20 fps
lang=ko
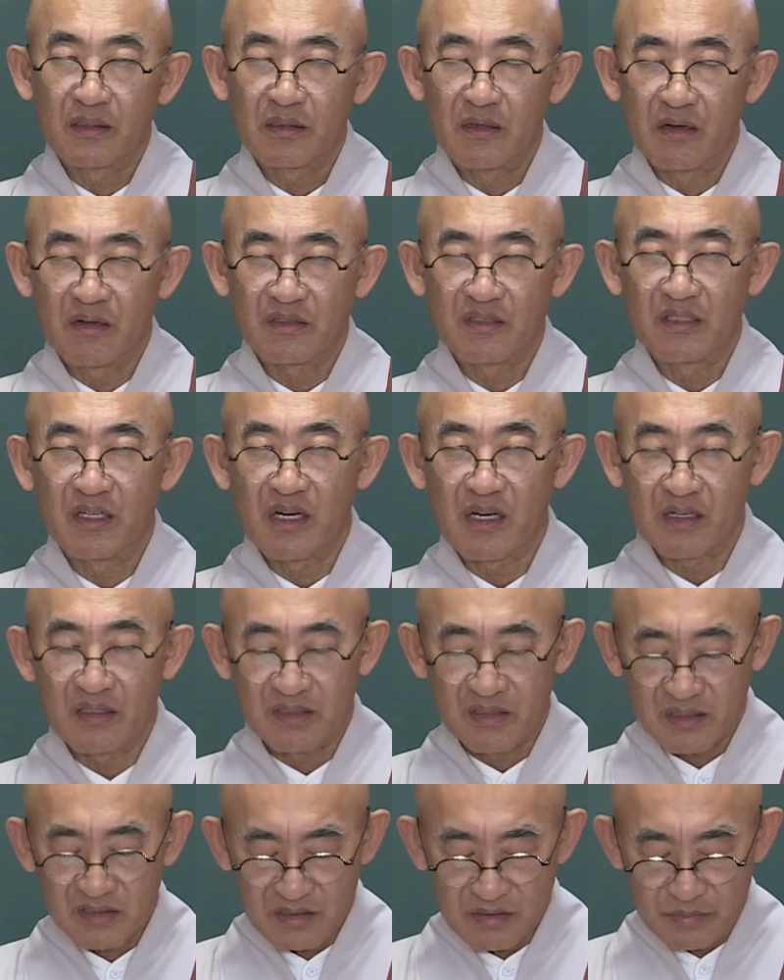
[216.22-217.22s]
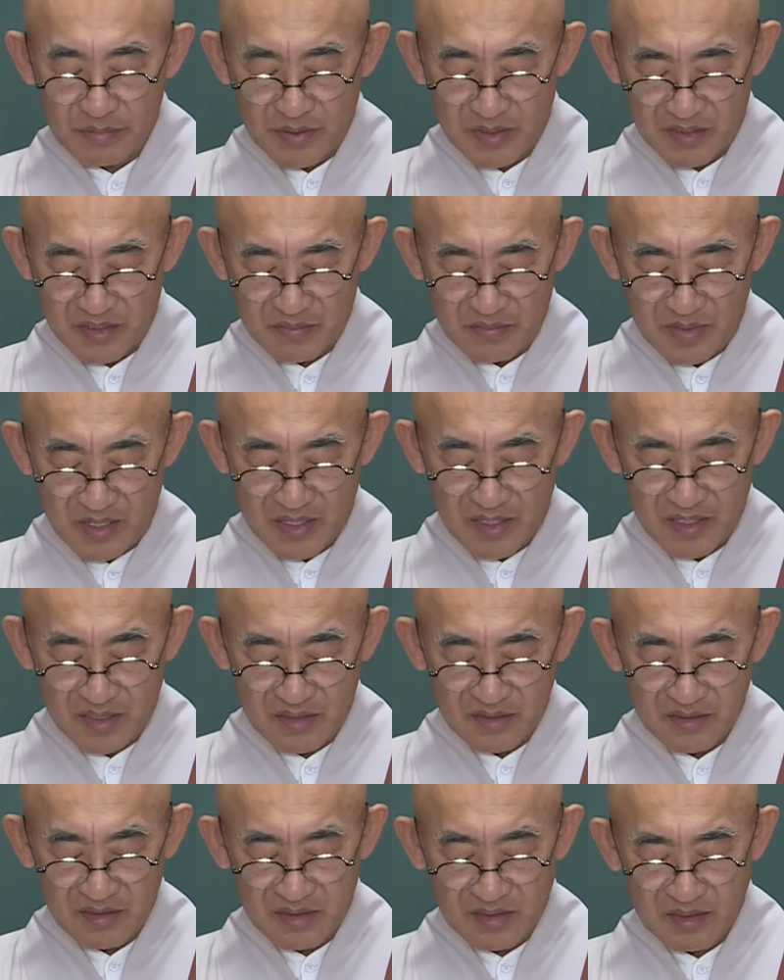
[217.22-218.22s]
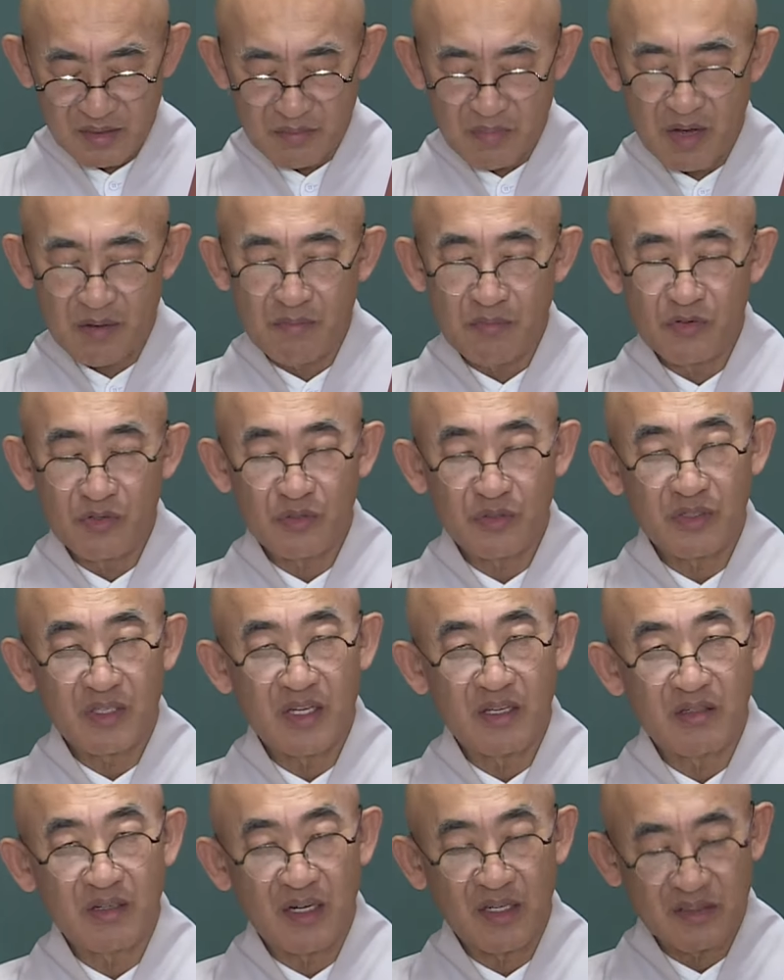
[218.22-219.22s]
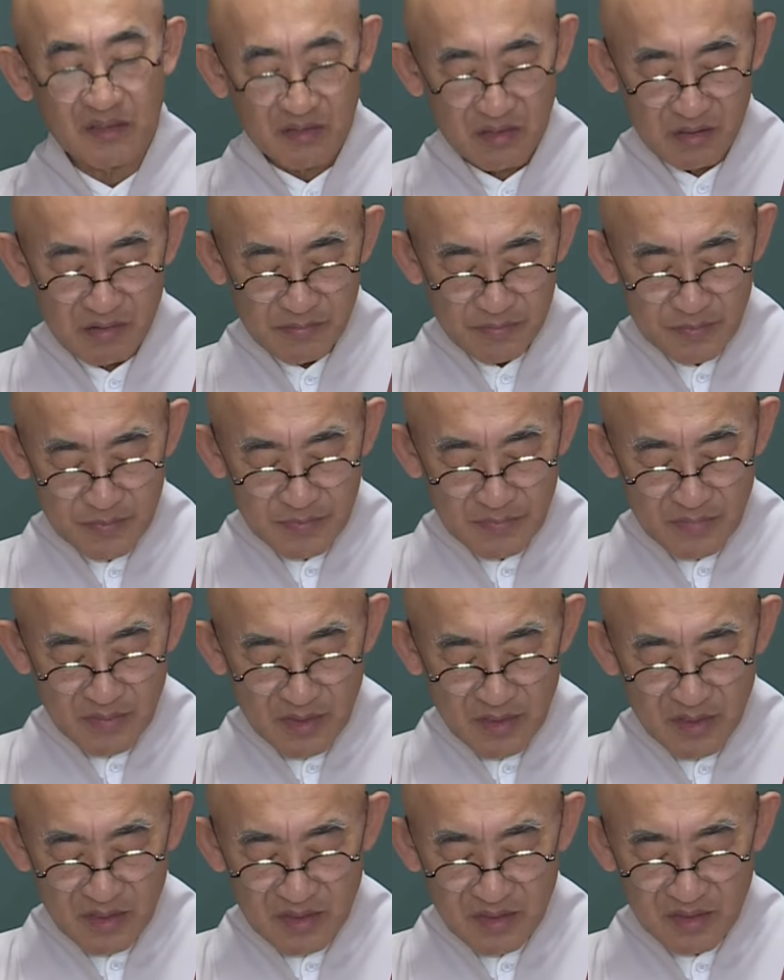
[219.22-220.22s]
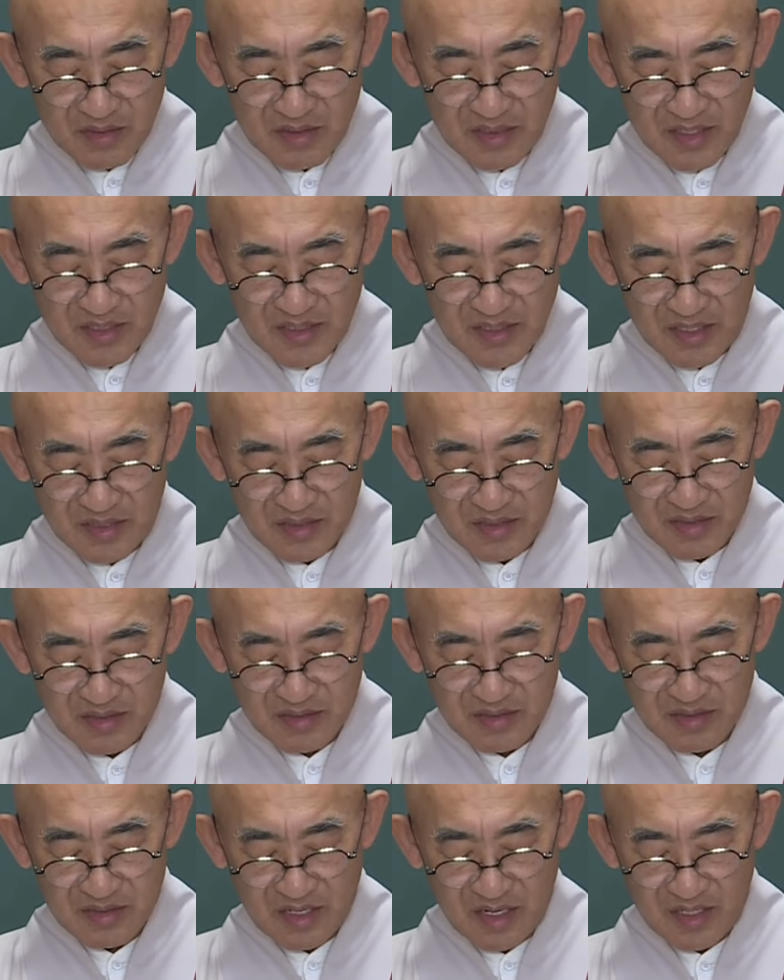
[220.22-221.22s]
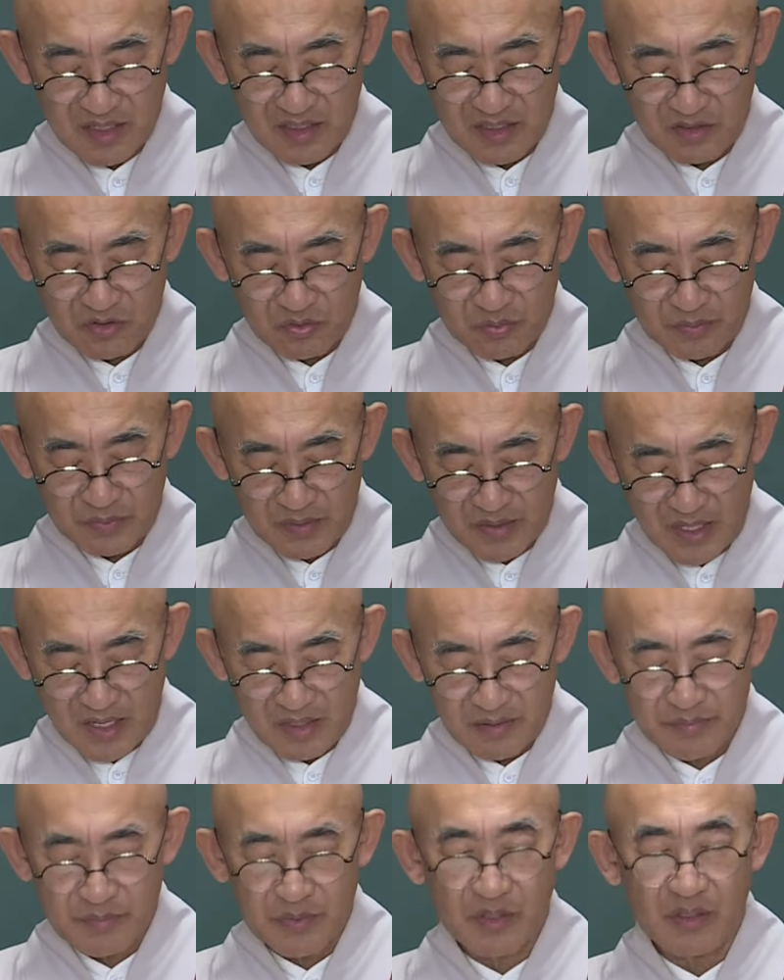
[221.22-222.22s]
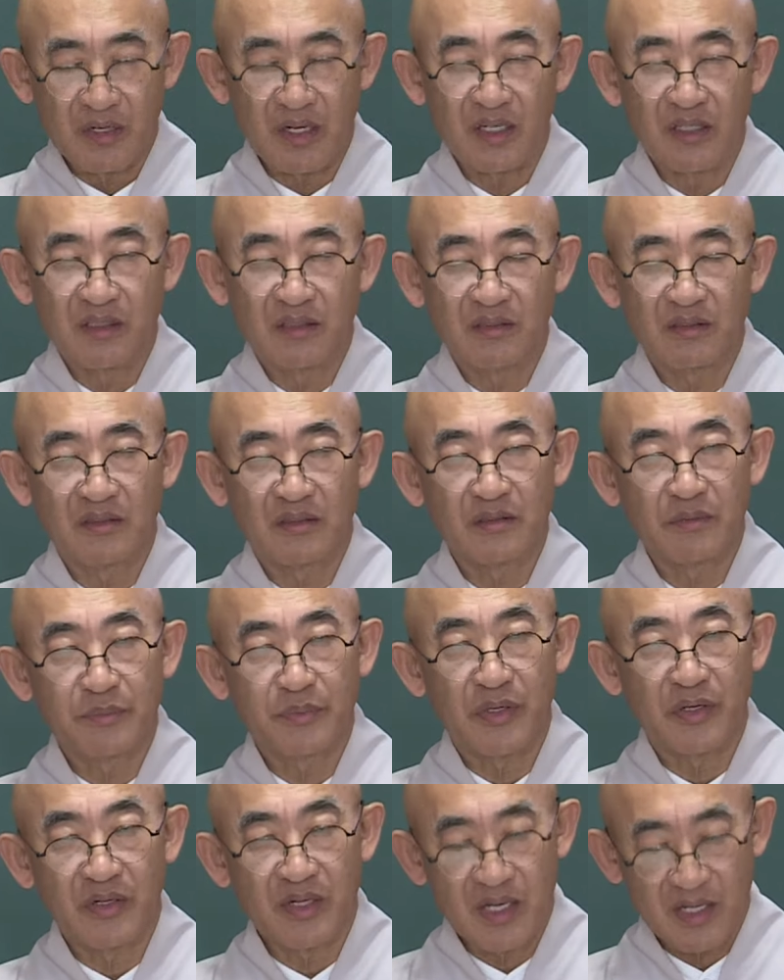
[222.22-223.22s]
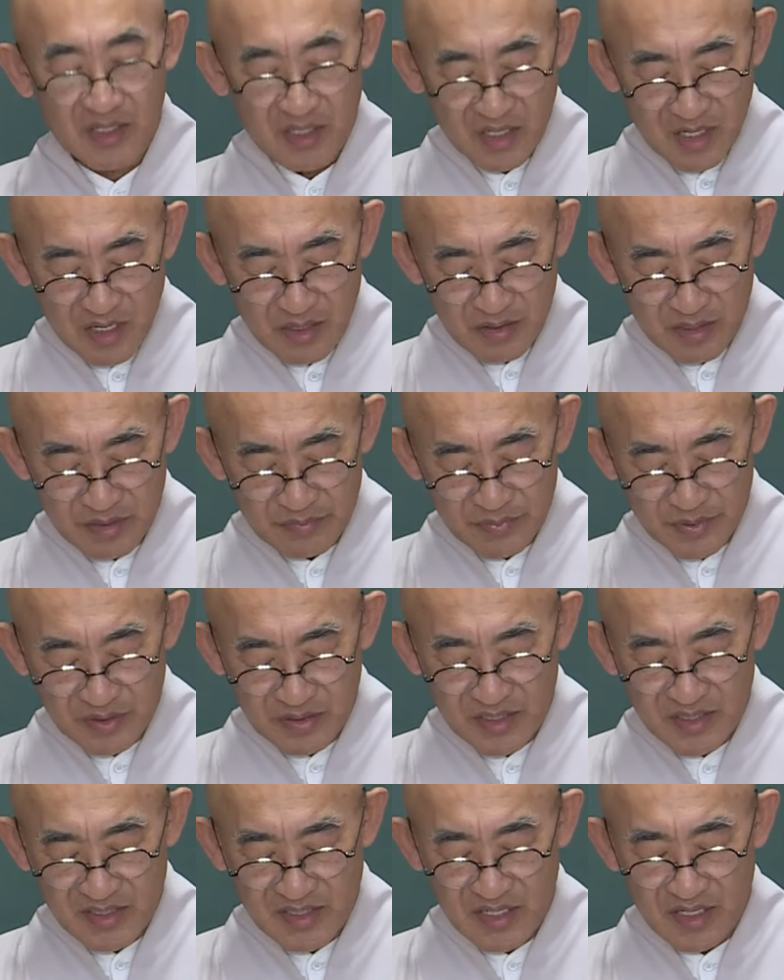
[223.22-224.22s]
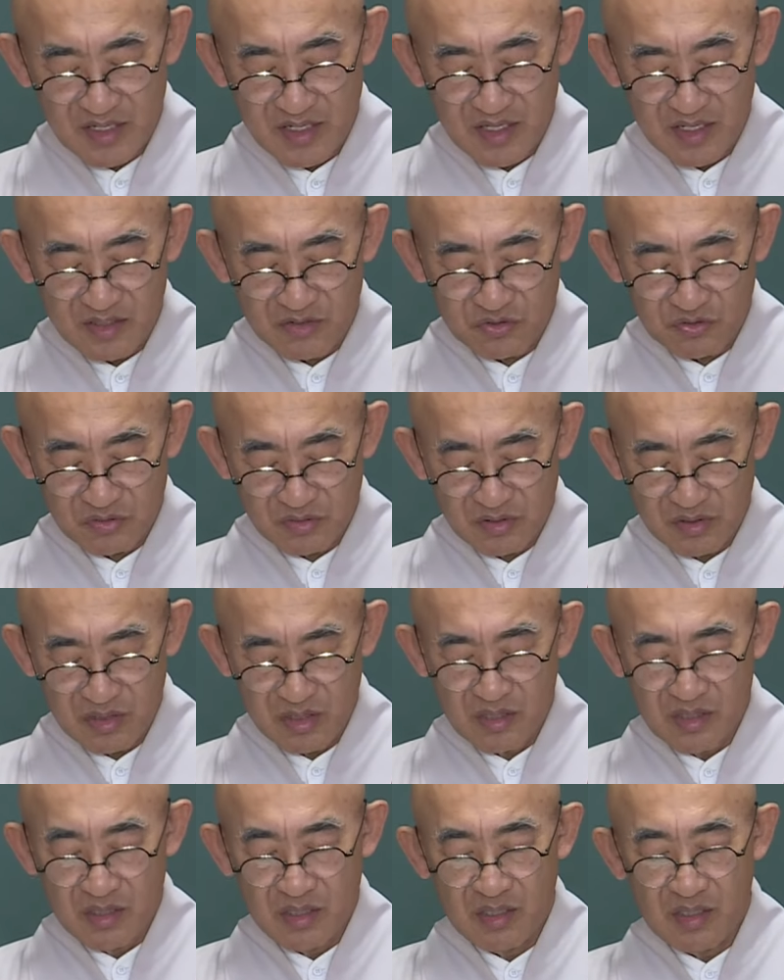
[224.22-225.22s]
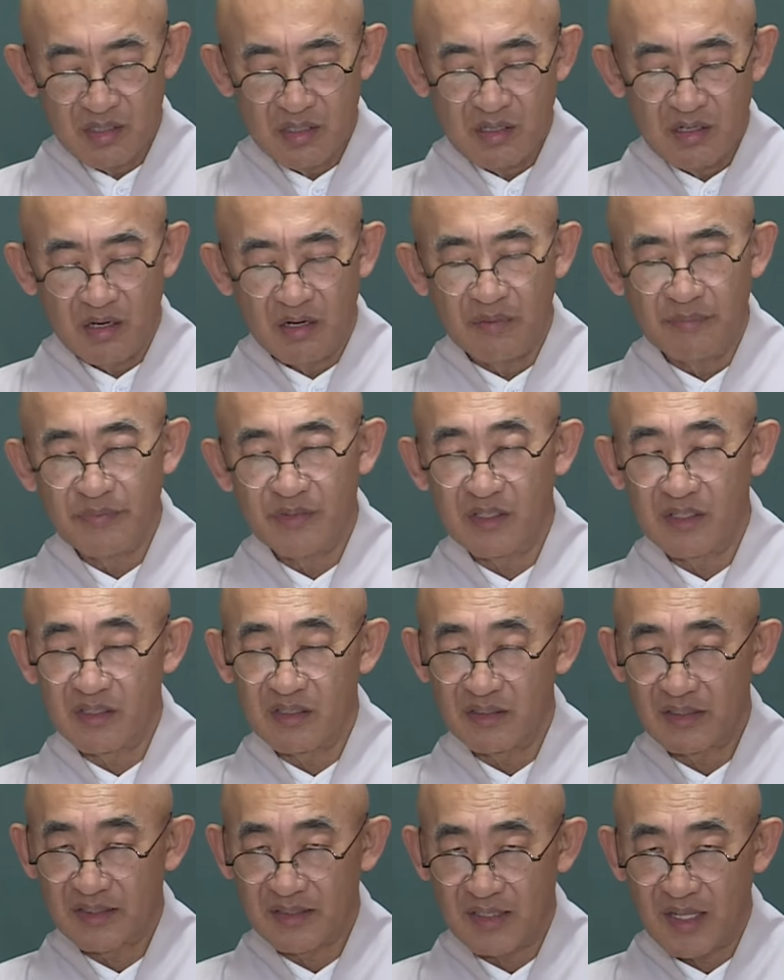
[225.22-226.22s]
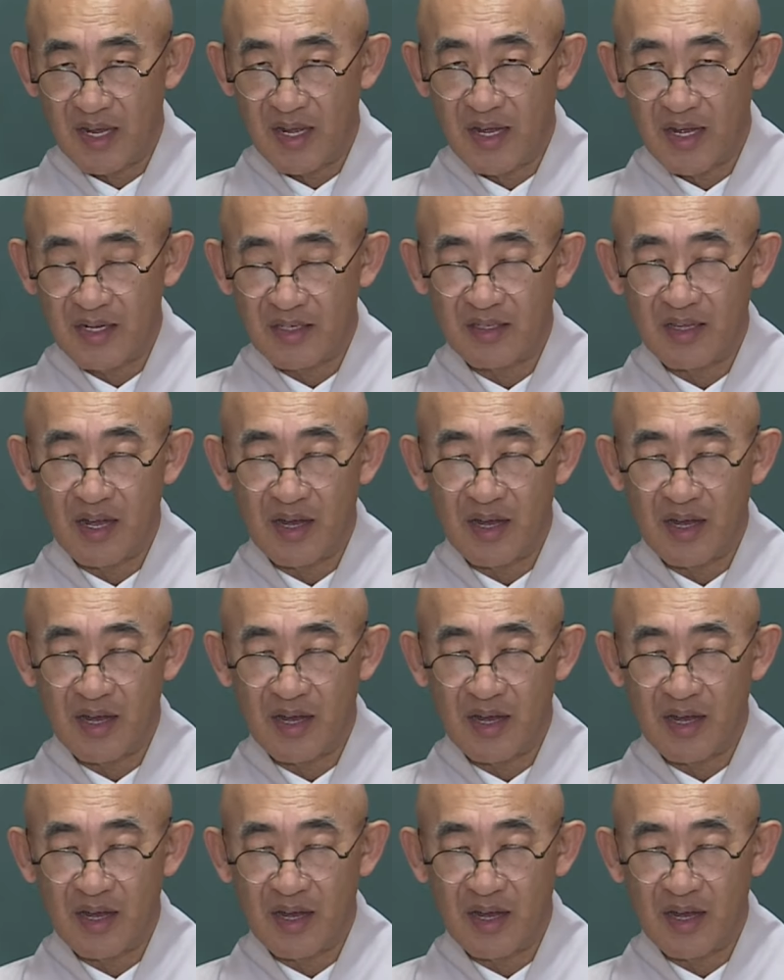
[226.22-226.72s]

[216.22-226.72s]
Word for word: 걱정하거나 슬퍼하지 마라. 이 세상 만물로 태어나서 끝나지 않는 것은 하나도 없다. 변하는 것을 변하게 아, 변하지 않게 할 수는 없는 것이다.